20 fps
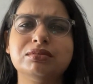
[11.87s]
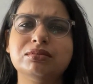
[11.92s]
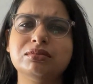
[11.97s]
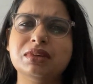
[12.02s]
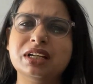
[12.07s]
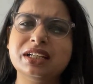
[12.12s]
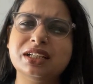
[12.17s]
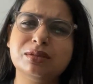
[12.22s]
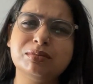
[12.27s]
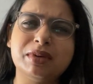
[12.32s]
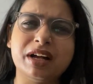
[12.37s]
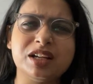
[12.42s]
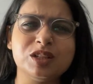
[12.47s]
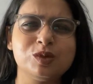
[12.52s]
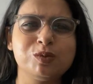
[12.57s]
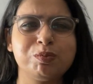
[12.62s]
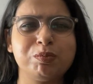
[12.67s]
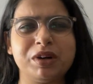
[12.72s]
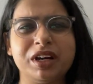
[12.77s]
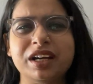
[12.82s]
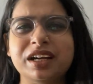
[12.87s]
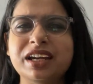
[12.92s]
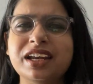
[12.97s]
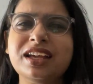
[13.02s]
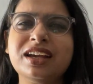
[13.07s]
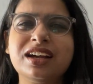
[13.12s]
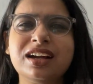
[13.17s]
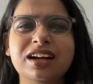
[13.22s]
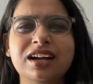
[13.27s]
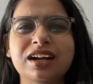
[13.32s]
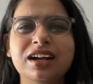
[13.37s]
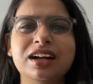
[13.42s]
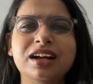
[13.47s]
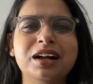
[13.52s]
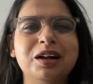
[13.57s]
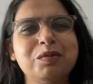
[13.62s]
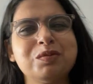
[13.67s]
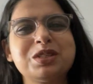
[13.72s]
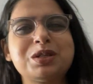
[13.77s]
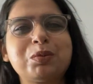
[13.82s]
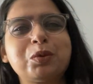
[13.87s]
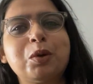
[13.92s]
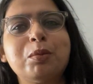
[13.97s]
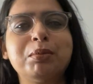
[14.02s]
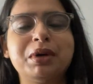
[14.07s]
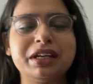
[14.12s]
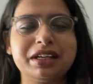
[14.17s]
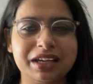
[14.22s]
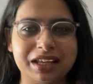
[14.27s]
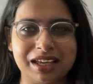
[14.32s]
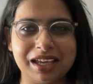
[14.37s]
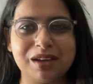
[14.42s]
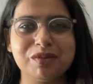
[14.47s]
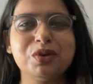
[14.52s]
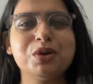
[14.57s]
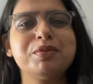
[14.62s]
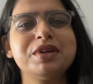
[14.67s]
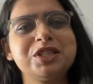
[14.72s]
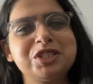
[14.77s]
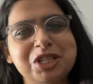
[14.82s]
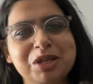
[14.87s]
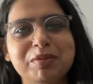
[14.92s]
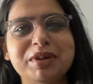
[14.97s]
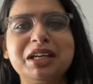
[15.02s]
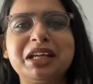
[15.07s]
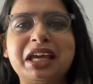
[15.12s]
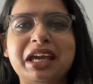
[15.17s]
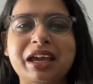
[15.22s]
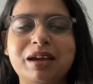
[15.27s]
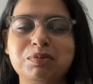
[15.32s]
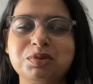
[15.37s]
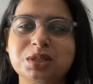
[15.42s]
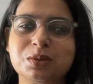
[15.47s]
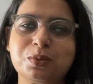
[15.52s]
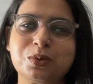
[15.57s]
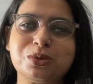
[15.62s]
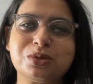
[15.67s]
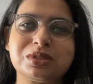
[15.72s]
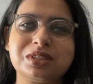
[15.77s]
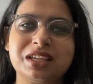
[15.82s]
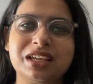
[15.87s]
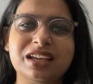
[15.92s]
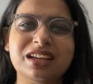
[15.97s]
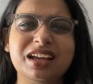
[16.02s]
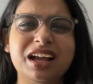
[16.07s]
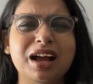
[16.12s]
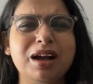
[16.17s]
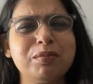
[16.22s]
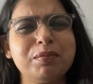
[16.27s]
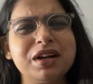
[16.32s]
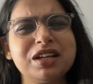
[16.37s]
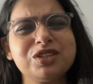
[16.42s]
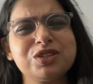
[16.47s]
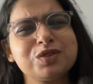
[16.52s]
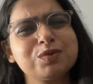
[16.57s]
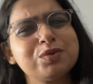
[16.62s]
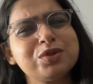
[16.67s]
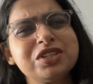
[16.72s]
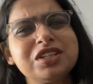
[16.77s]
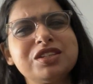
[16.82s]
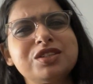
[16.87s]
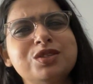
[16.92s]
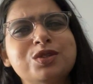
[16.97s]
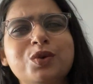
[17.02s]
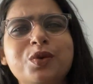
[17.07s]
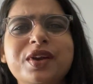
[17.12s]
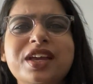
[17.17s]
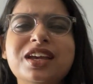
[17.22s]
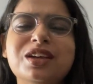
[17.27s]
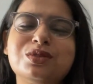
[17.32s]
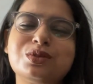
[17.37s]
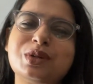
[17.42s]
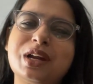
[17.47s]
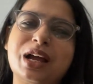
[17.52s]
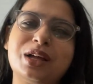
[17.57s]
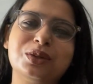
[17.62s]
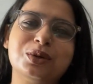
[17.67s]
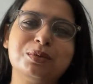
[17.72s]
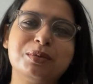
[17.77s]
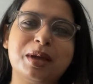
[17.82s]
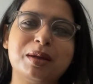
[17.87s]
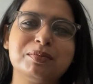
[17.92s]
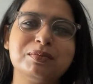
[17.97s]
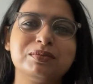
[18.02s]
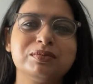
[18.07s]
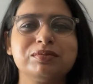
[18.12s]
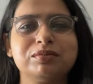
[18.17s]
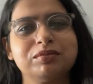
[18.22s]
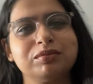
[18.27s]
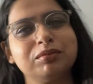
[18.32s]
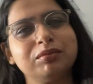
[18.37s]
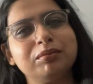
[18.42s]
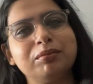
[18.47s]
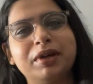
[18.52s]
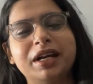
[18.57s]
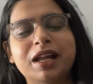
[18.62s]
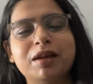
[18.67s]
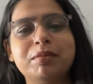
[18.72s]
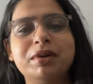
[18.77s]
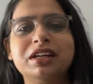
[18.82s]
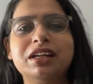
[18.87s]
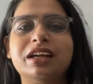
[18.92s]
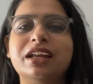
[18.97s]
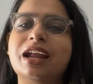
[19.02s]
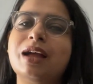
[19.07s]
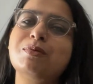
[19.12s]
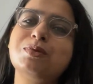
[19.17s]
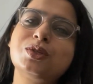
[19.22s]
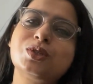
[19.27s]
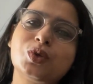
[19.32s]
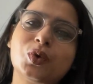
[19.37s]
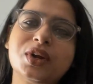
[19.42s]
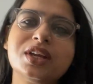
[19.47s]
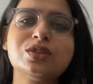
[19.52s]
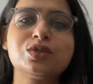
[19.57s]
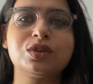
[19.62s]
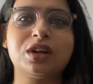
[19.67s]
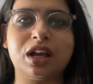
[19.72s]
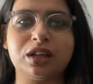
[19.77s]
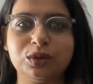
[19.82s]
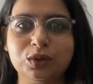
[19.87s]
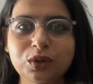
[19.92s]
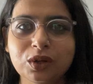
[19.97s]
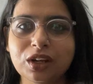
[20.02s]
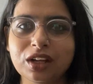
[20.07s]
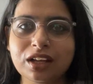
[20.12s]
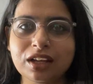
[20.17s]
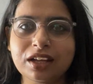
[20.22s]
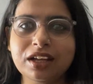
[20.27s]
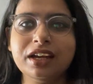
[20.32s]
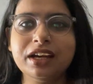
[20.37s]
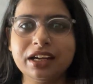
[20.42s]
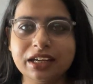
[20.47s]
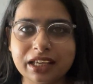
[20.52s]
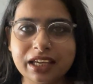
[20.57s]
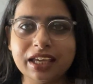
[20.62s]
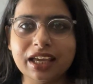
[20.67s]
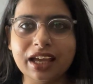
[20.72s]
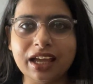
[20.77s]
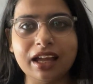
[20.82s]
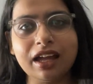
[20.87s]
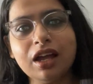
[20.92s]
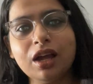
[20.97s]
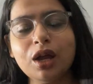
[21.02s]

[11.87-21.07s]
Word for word: मैडम आज पढ़ने का हम सबको मन नहीं है वो बच्चे बन के ही आपसे पूछते हैं आप हाँ, आज मुझे स्टोरी सुना दो मैम बड़ा मन करे आप स्टोरी सुना दो ठीक है